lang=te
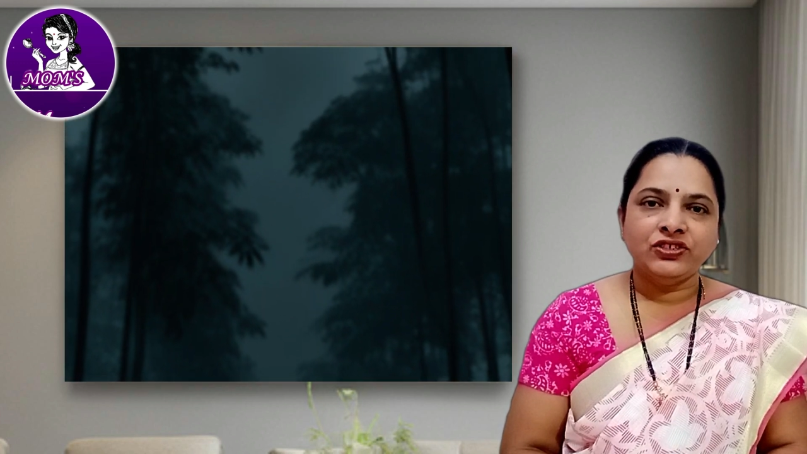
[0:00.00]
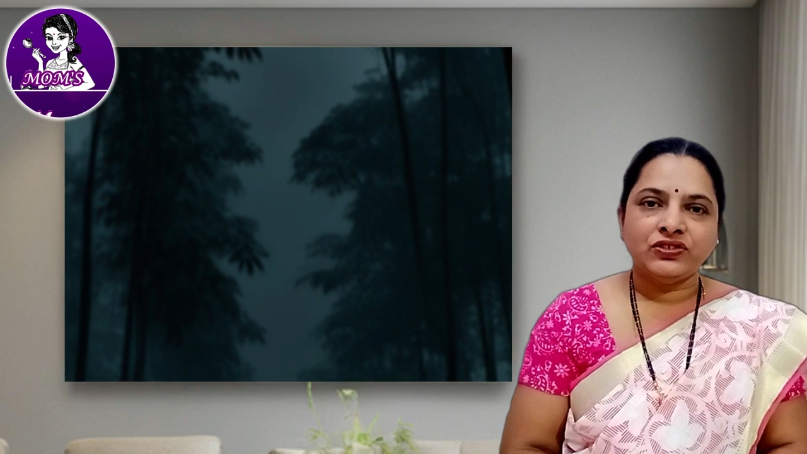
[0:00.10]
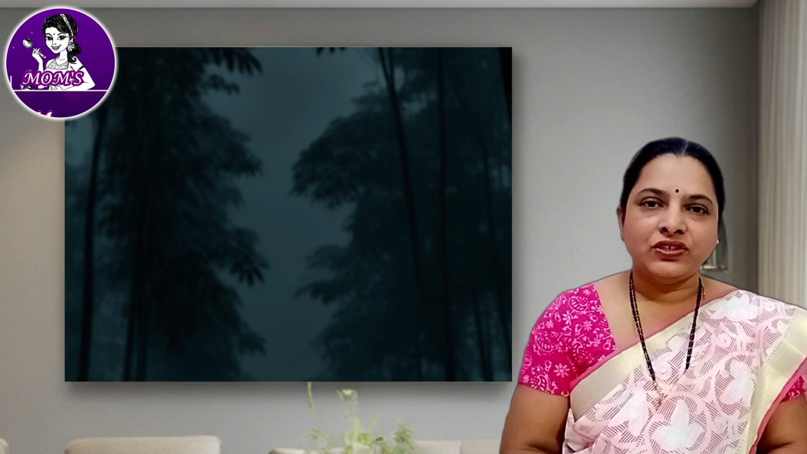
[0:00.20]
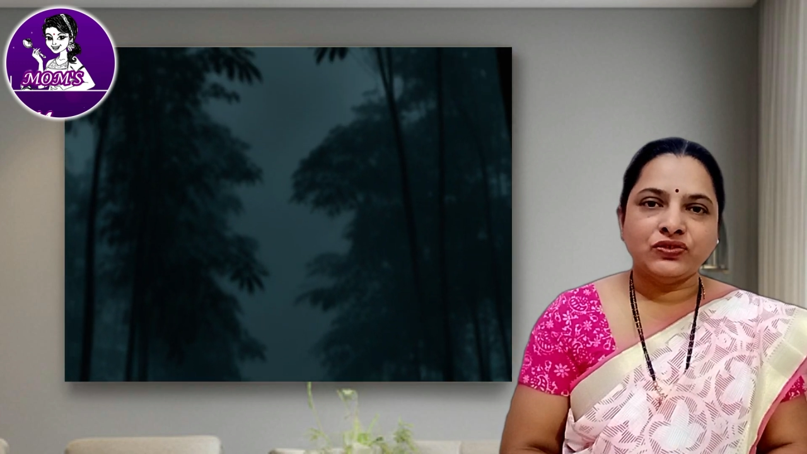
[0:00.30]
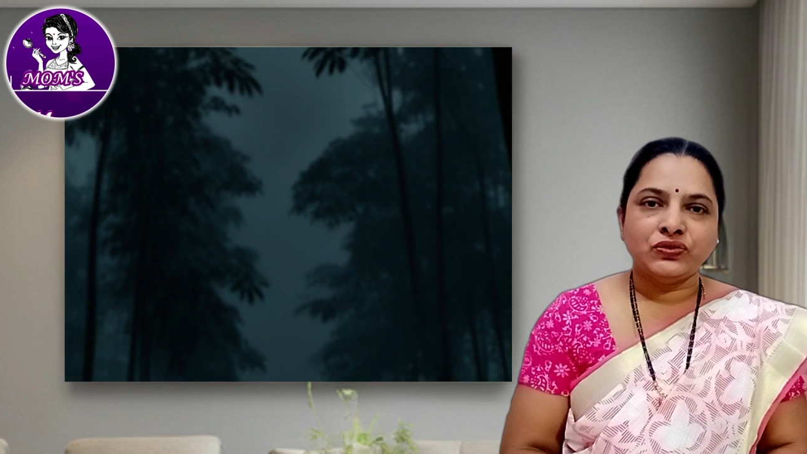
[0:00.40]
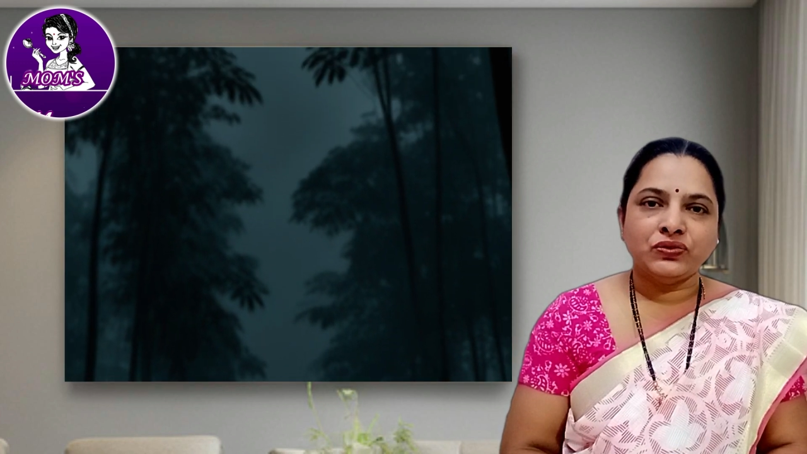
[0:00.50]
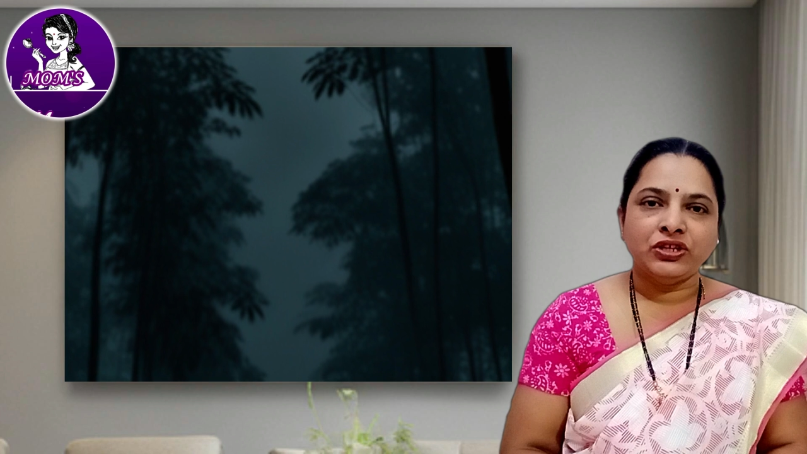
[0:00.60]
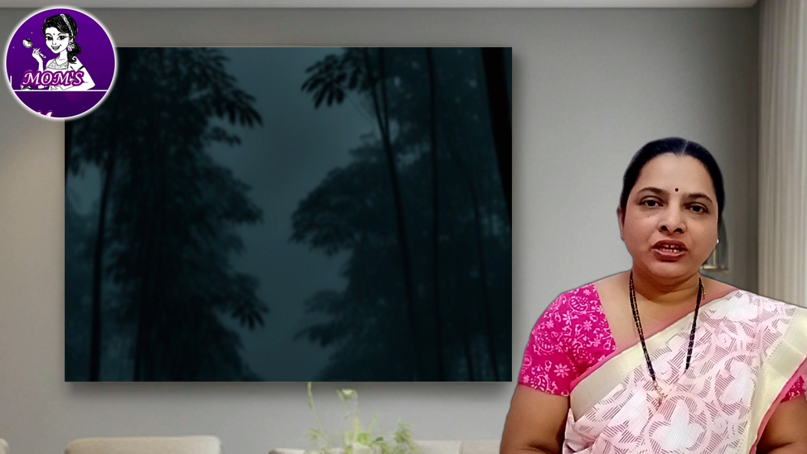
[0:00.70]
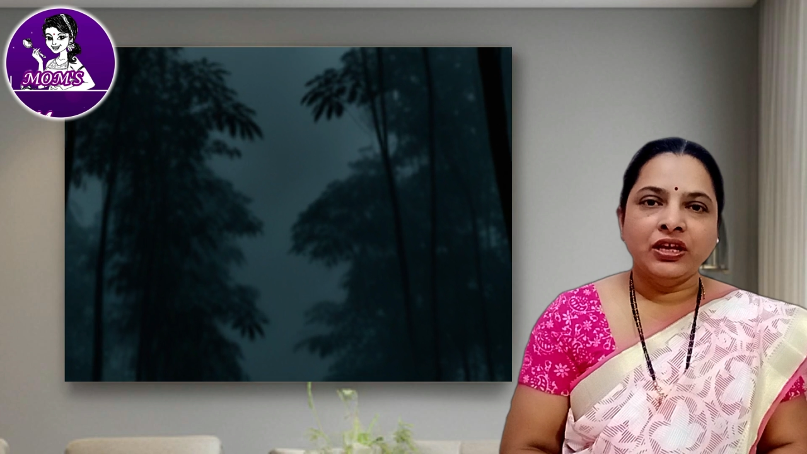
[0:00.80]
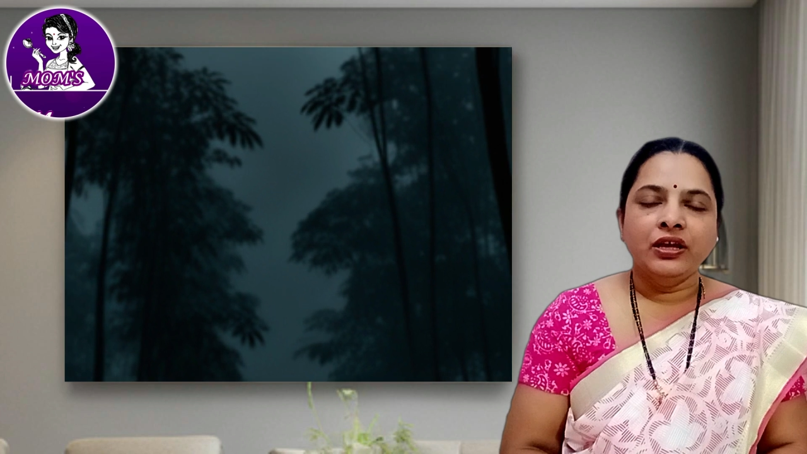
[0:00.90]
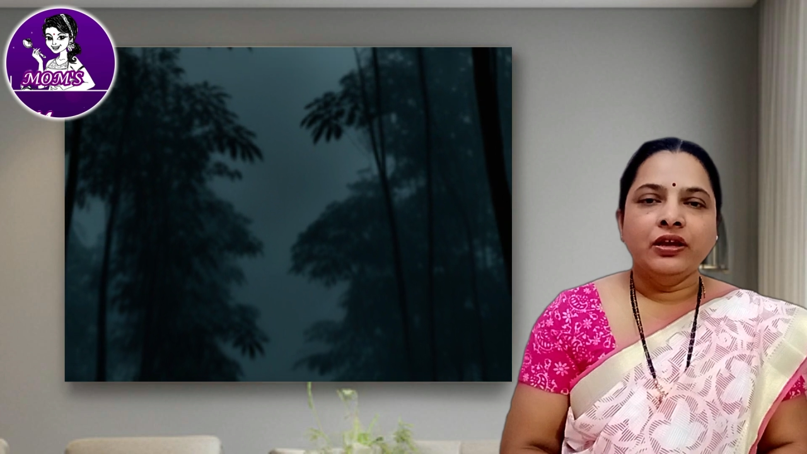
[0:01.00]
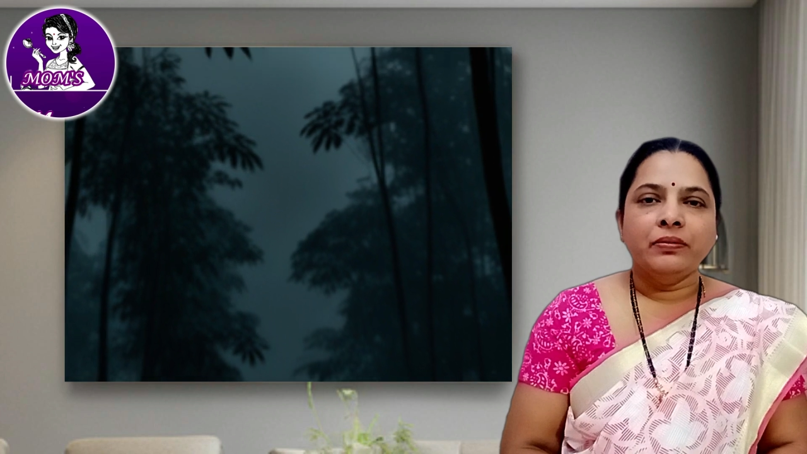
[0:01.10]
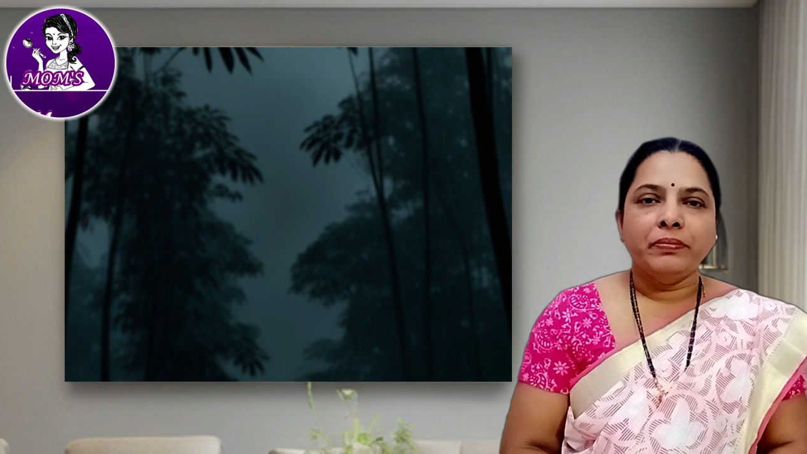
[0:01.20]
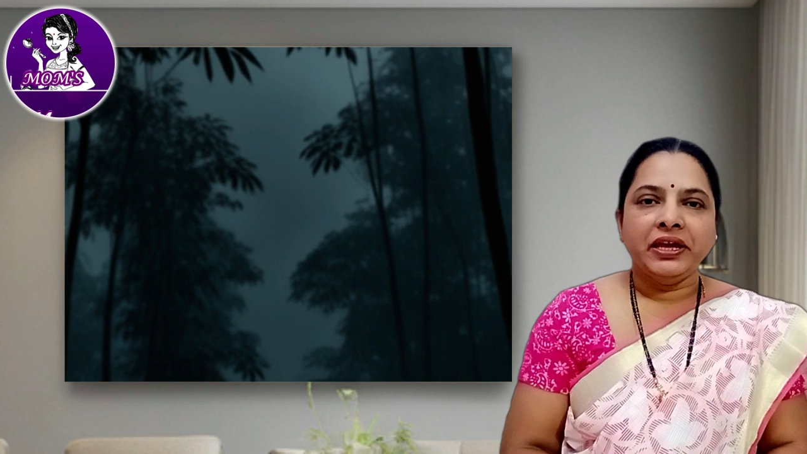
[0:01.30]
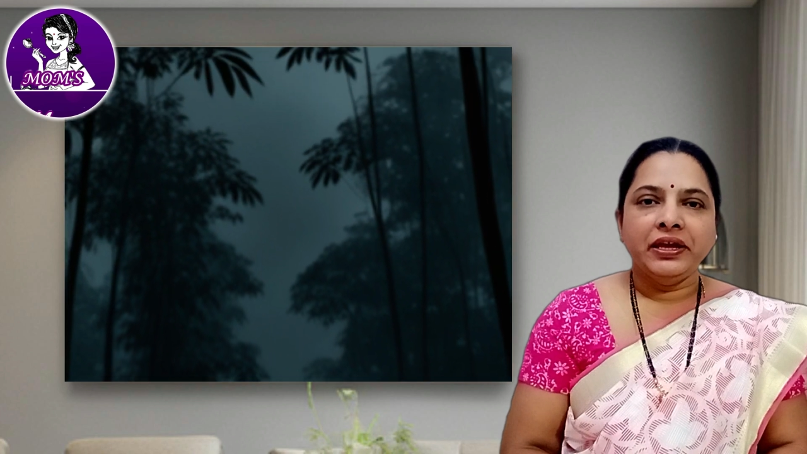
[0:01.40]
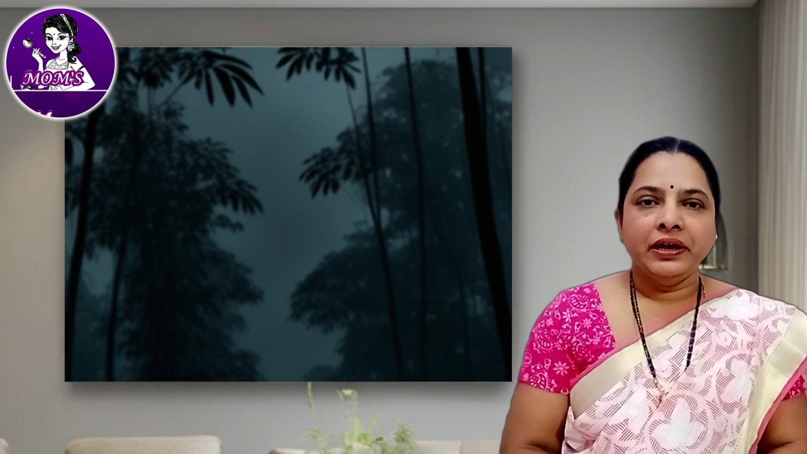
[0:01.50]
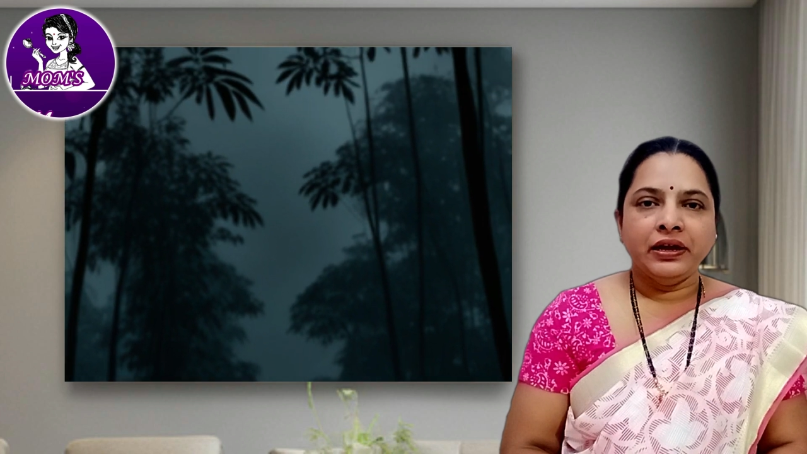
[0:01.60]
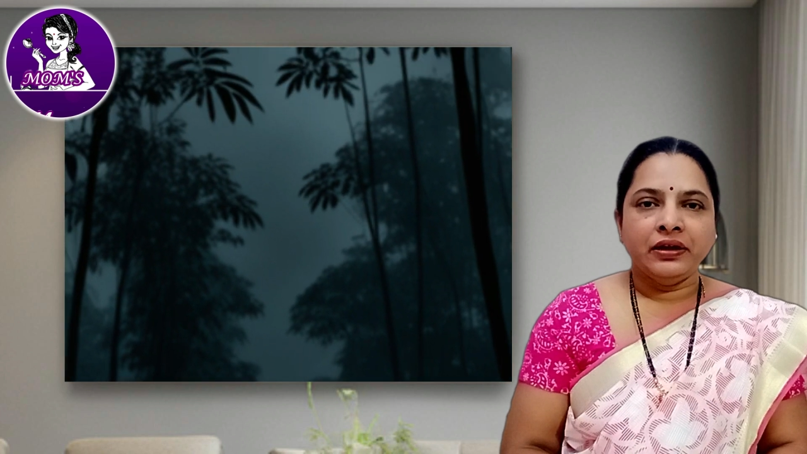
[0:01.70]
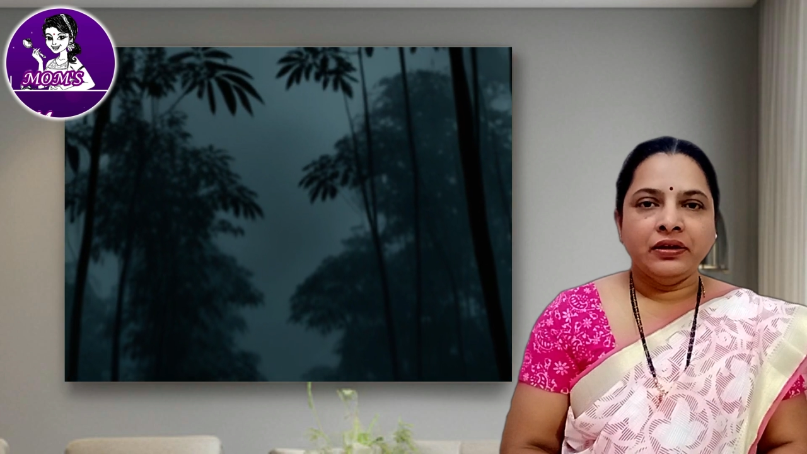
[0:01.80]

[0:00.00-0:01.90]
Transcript: చేసేస్తుంది పైగా